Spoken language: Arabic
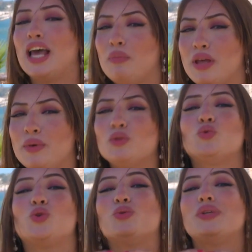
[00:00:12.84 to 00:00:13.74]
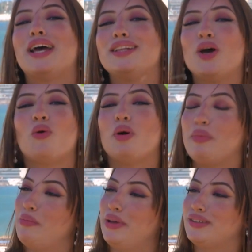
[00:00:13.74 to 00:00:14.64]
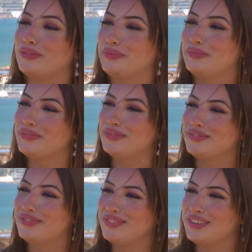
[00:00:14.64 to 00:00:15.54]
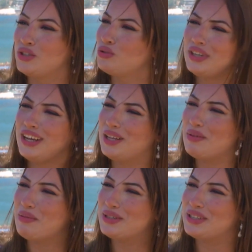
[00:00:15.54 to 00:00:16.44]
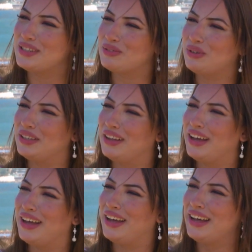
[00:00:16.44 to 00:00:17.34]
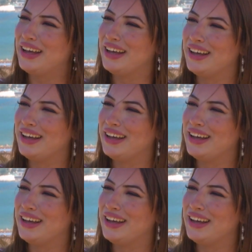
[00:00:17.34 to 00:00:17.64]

البيبيط وشكون هذا هو بيبيط شكون هذا بيبيط انا في حمتي بيبوط